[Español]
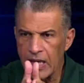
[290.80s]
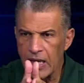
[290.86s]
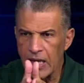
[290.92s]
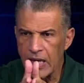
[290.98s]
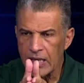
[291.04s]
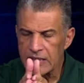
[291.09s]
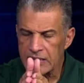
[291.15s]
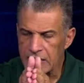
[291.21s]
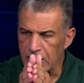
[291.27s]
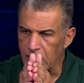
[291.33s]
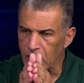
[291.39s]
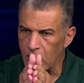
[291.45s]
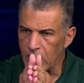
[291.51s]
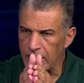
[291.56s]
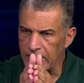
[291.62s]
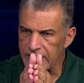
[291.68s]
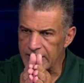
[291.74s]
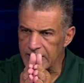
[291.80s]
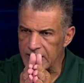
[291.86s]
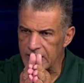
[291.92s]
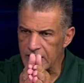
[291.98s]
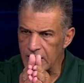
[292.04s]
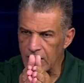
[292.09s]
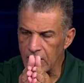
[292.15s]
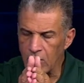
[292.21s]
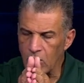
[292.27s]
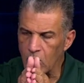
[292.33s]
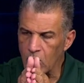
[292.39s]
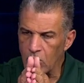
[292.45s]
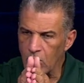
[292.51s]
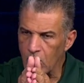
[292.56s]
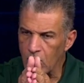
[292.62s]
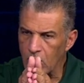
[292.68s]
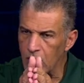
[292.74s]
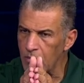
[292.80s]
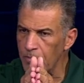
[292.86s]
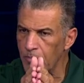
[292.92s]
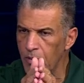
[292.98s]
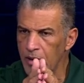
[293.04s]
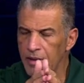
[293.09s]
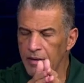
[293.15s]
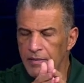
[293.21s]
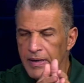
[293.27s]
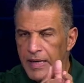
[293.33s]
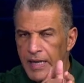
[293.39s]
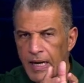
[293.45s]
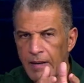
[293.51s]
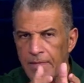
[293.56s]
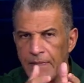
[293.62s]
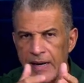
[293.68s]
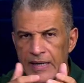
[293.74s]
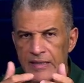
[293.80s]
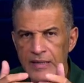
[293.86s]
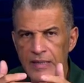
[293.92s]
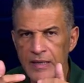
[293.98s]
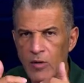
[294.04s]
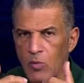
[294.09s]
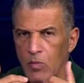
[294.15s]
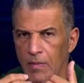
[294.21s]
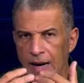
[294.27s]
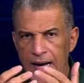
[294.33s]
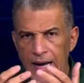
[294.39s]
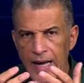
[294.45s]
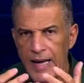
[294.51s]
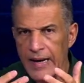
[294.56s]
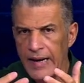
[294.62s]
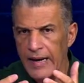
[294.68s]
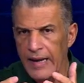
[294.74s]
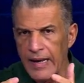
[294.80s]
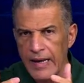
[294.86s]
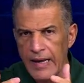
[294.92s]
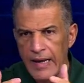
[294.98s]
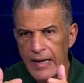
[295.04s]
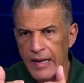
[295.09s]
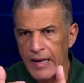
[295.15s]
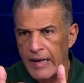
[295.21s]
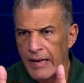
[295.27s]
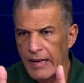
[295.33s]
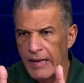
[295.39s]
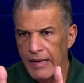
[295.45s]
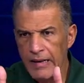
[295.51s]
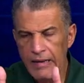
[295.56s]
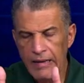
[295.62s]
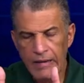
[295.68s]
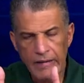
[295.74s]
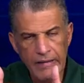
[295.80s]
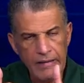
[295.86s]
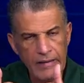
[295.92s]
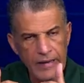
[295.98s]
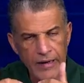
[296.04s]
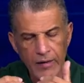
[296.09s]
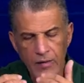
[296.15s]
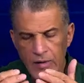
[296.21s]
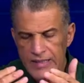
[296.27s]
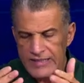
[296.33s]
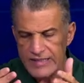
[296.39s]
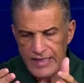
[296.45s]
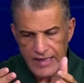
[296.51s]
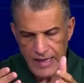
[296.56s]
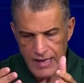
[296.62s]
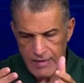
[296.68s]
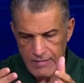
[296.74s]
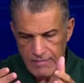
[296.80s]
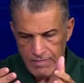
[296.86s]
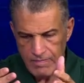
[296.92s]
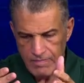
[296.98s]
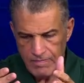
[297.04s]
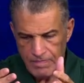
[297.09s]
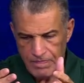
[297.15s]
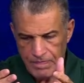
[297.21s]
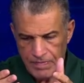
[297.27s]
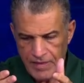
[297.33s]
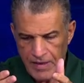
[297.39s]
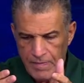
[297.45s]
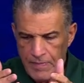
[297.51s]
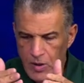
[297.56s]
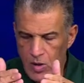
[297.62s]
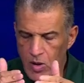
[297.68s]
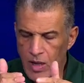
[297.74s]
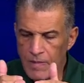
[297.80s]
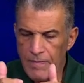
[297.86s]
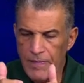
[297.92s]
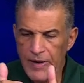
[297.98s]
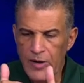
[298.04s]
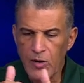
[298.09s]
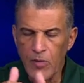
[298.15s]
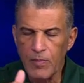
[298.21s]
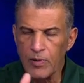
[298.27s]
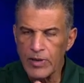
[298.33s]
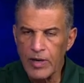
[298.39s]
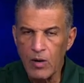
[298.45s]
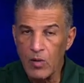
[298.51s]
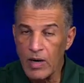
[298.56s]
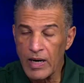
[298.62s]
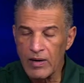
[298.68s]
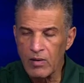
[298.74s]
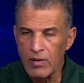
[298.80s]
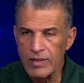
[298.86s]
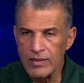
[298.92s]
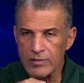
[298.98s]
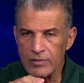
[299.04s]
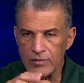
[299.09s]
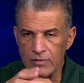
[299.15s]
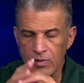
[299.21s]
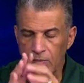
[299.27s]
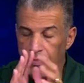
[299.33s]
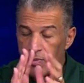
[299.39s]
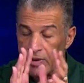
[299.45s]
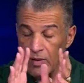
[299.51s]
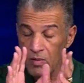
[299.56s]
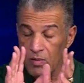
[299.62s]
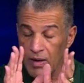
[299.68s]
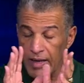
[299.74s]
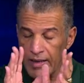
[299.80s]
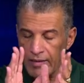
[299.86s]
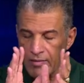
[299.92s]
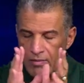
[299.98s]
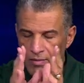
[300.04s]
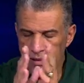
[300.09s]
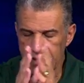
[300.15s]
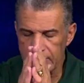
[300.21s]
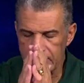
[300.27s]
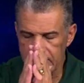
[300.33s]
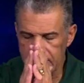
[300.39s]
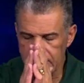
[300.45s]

señores, uno puede ver la parte humana, eh, lo que sea. Pero la pre no podía jugar con eso. No, puede jugar con Yo creo que